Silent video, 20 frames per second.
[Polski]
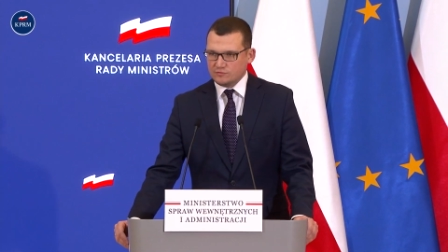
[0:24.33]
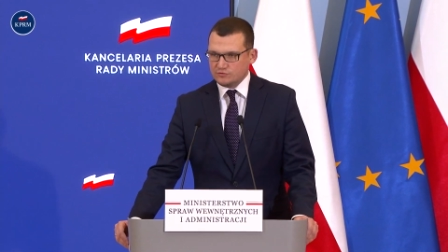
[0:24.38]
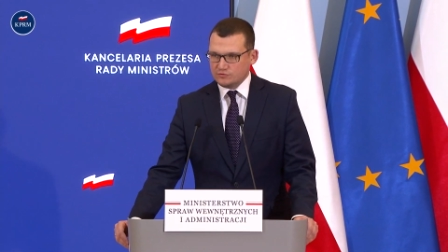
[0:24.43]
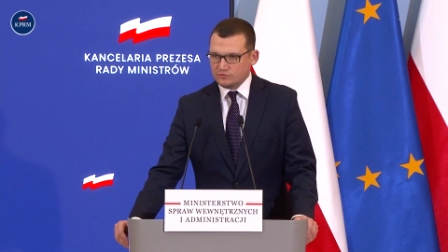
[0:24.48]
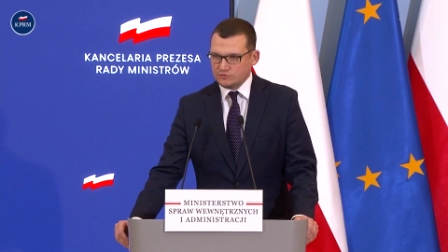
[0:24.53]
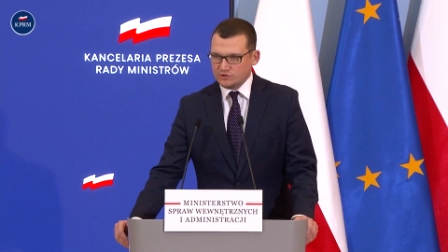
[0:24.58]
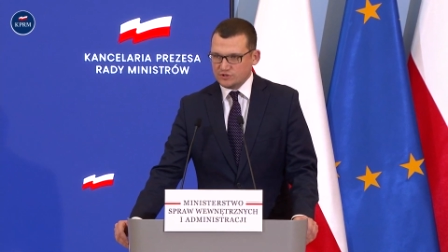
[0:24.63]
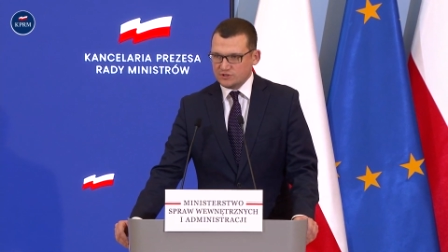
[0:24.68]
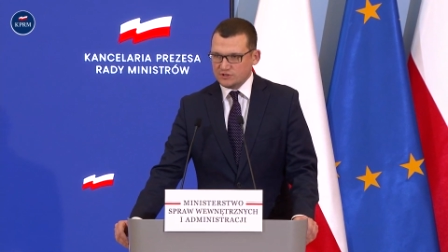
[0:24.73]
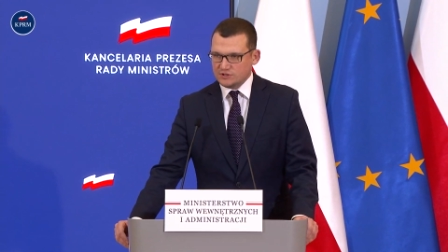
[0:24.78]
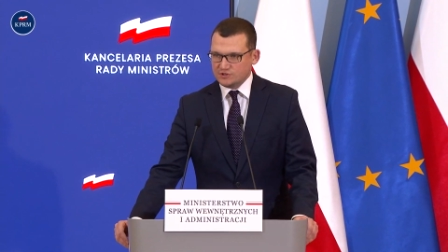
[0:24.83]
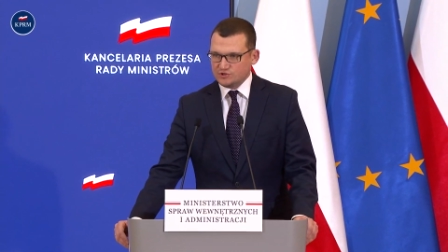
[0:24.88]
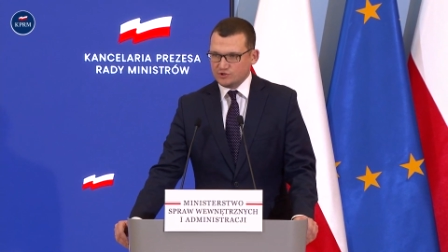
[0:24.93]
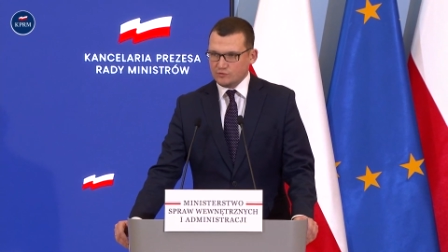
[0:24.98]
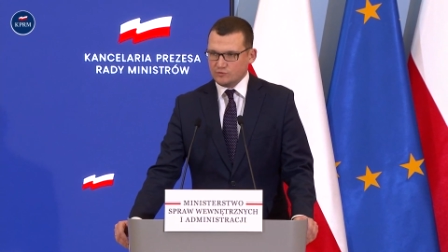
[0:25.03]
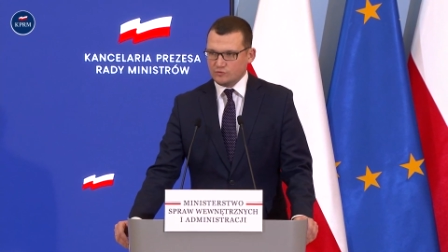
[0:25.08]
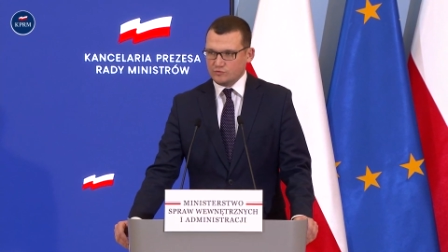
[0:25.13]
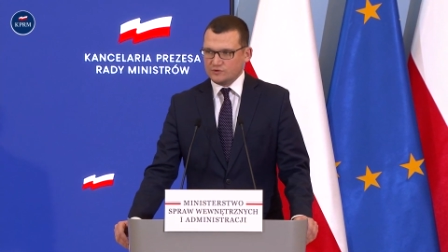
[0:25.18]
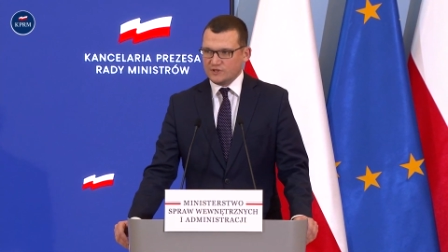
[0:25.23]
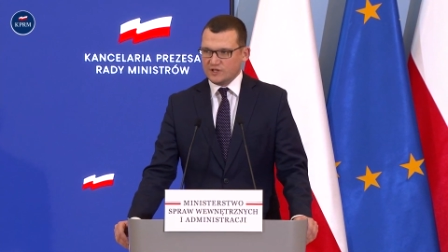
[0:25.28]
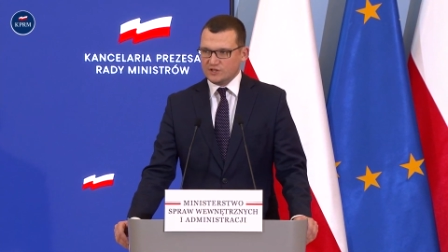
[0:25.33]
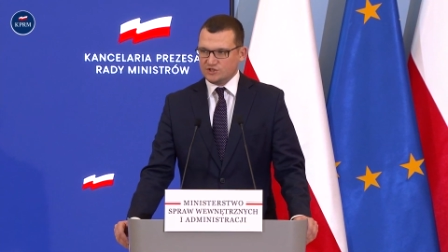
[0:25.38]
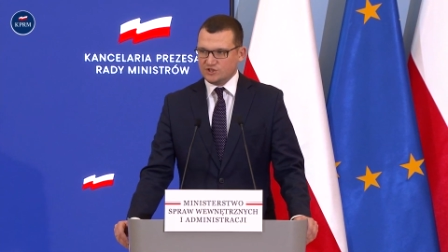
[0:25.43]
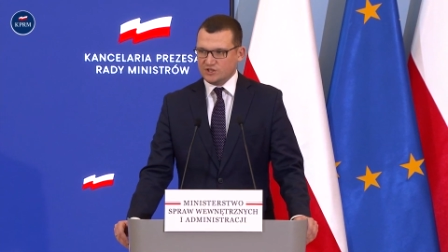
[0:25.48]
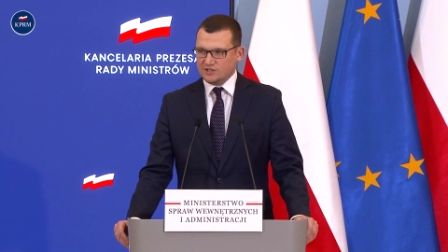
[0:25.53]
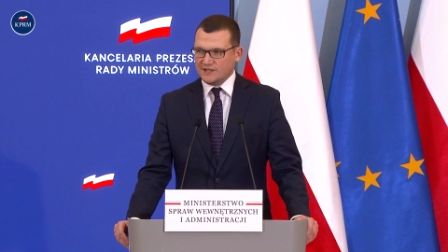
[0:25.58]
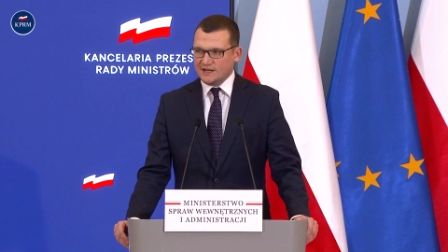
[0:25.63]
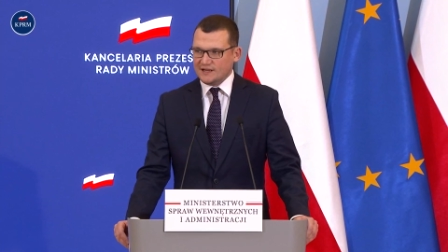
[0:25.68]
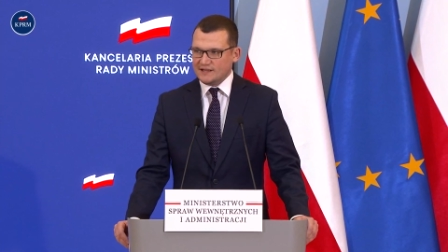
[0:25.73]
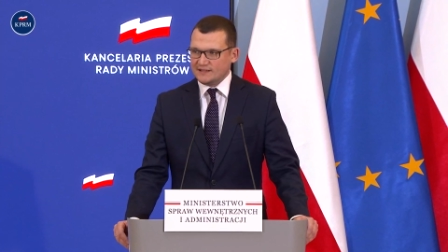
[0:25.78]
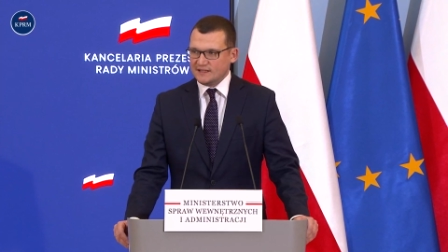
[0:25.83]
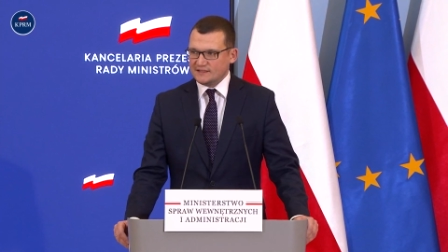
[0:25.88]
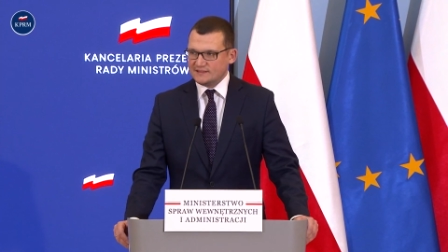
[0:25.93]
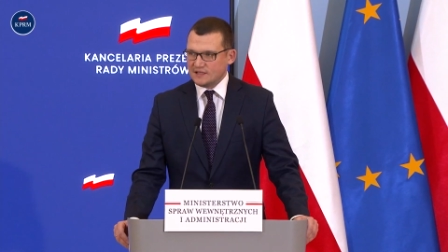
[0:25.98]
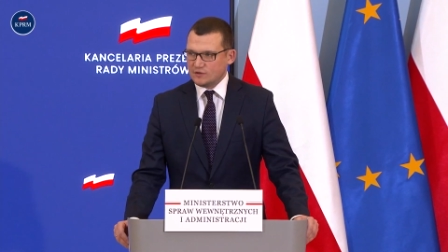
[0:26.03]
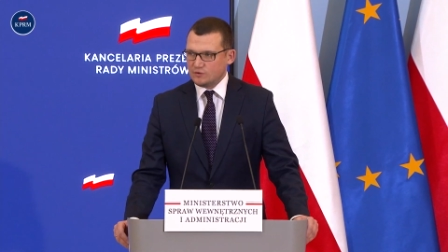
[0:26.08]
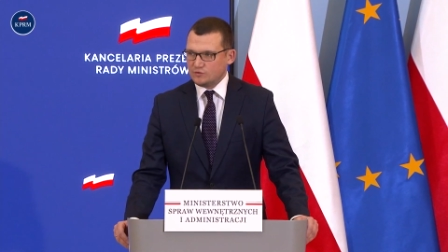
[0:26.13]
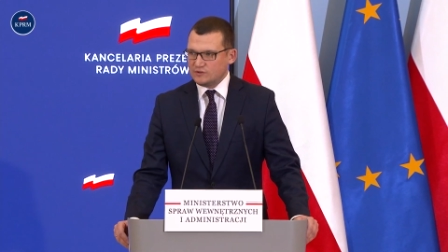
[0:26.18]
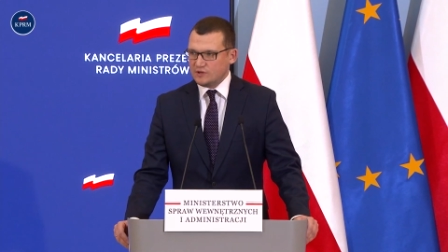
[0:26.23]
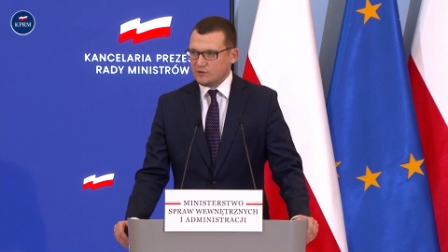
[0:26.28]
którzy chcą udać się dalej na
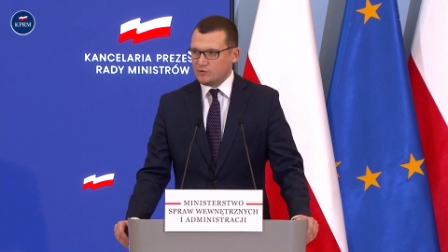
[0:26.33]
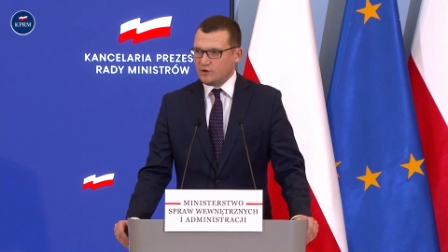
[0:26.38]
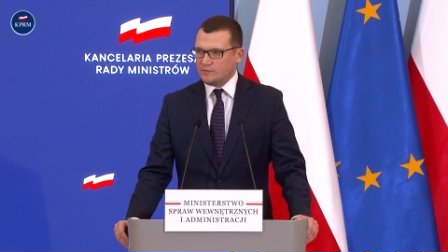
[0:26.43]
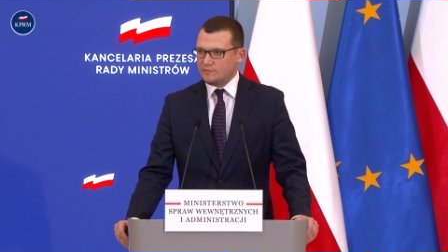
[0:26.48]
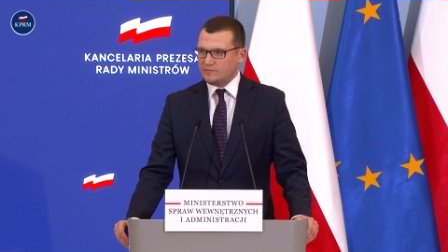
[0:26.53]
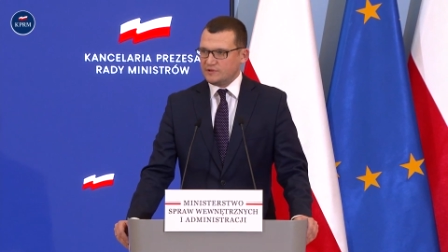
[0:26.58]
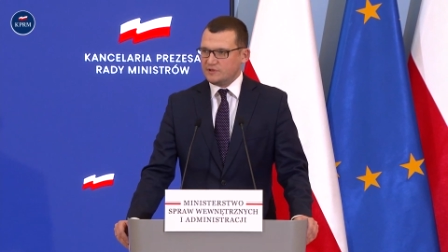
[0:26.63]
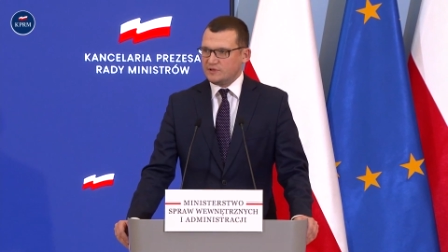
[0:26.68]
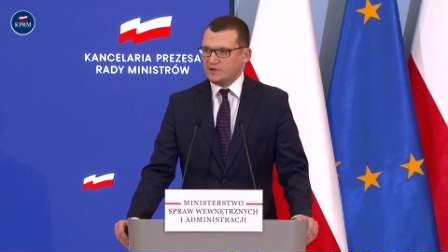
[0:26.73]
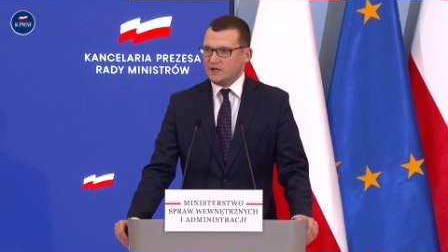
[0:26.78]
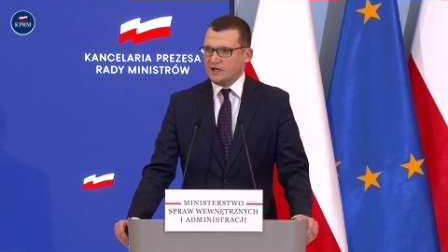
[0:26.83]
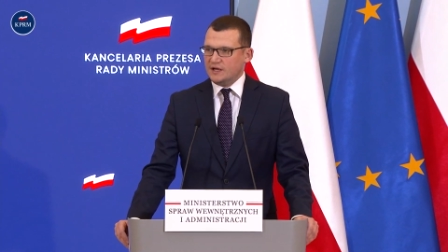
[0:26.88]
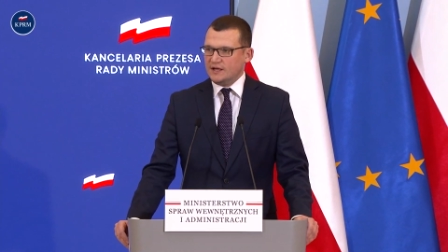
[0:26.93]
zachód Europy.